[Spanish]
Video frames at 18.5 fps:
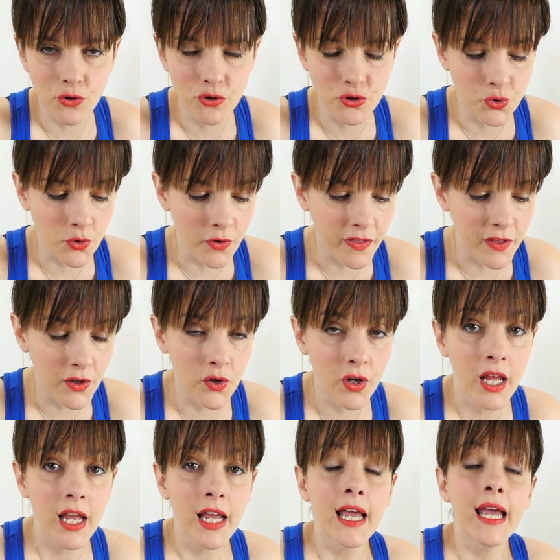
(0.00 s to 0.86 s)

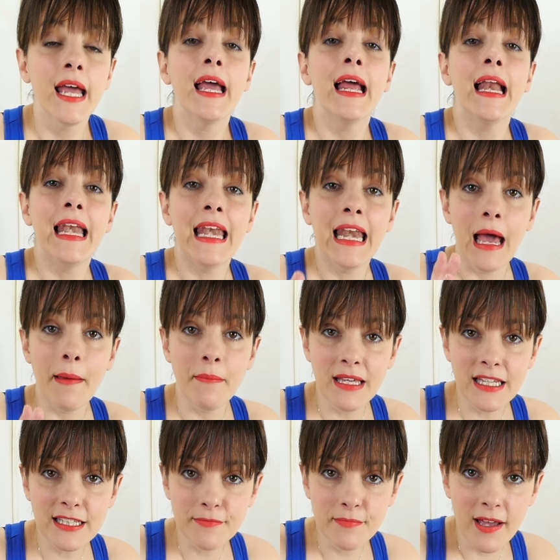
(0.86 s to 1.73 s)
construcción. La
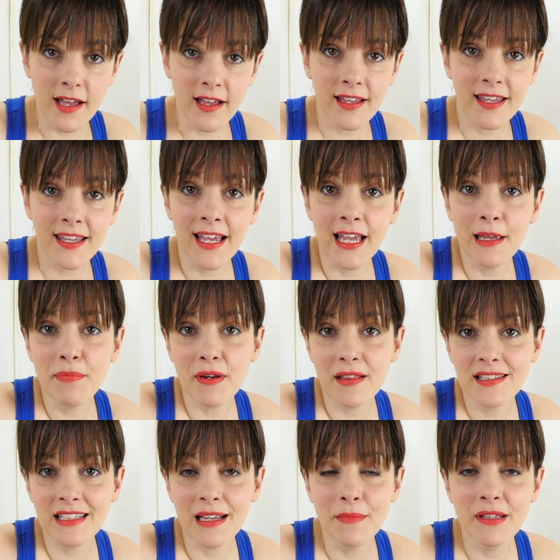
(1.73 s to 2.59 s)
misma que hay
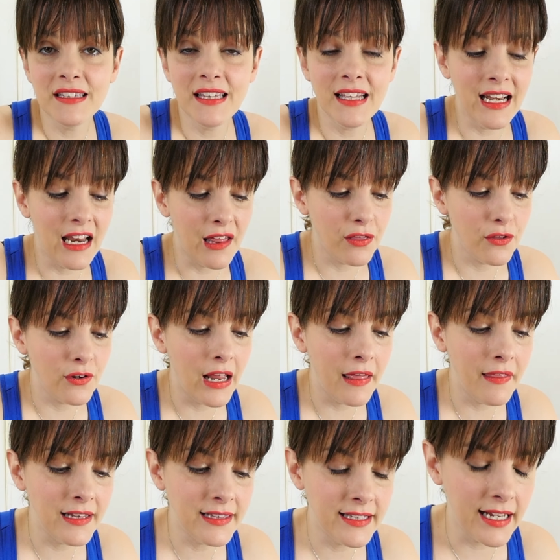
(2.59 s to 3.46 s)
precisamente en la
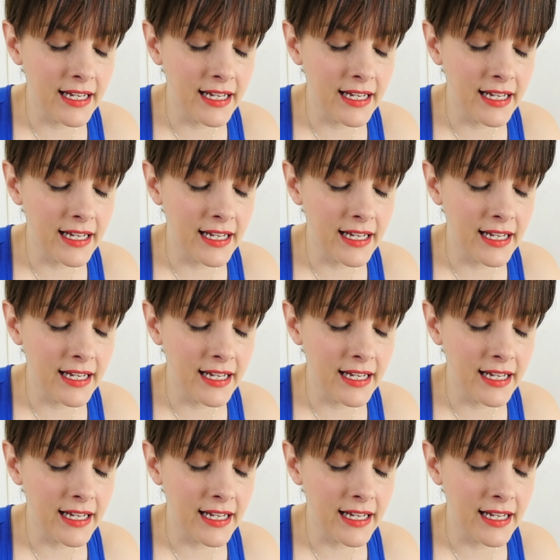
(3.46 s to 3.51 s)
zona del